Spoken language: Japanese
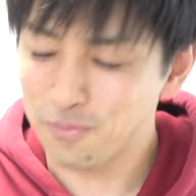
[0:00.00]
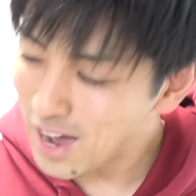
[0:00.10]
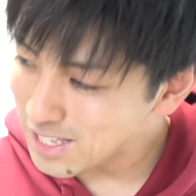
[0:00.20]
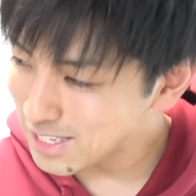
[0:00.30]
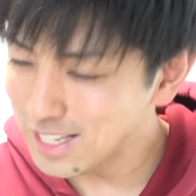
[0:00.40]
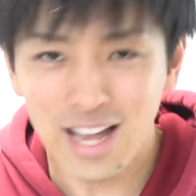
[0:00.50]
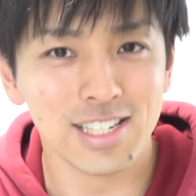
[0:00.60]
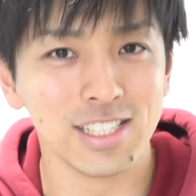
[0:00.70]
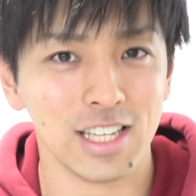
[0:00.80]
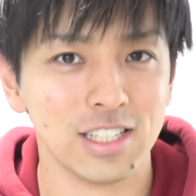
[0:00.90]
毎月大
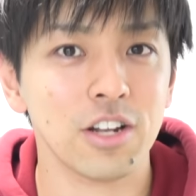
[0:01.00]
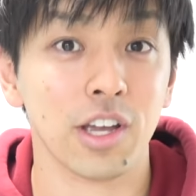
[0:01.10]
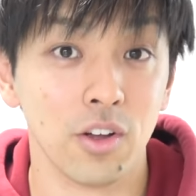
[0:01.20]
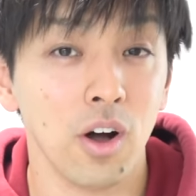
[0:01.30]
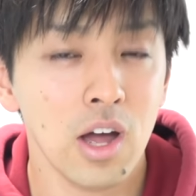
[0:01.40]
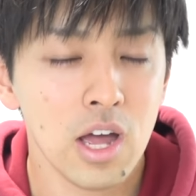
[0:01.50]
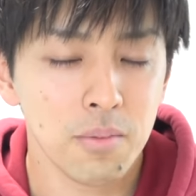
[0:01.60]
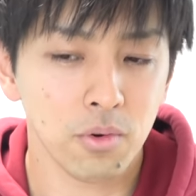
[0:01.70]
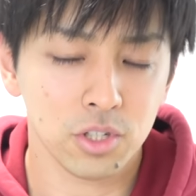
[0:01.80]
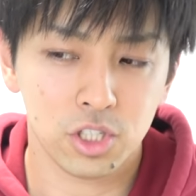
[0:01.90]
事って言ってるけど
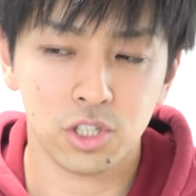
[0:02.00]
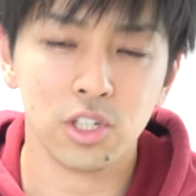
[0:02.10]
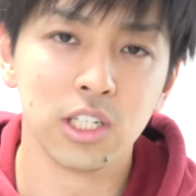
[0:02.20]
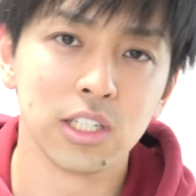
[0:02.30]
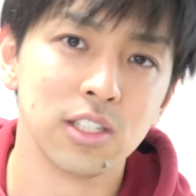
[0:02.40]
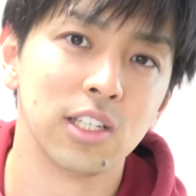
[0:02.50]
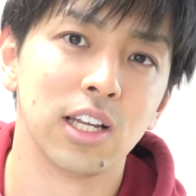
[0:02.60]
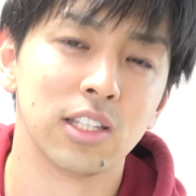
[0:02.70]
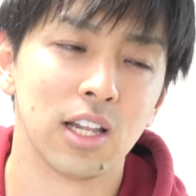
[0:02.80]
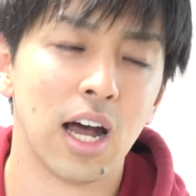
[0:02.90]
もう12月に
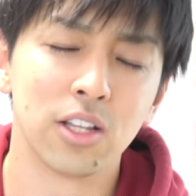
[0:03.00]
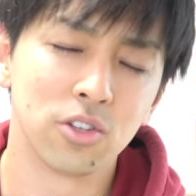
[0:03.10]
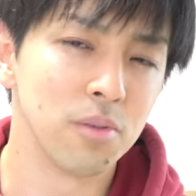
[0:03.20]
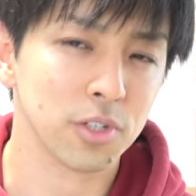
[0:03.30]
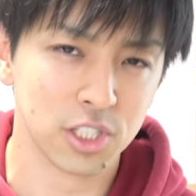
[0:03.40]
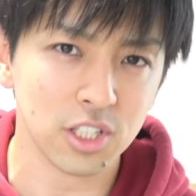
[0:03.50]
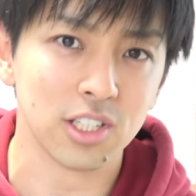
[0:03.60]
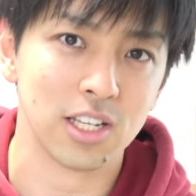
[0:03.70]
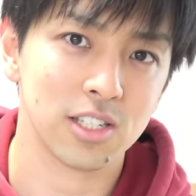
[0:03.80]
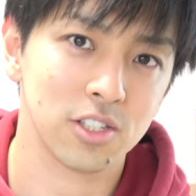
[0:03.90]
なったらあっという間すぐです。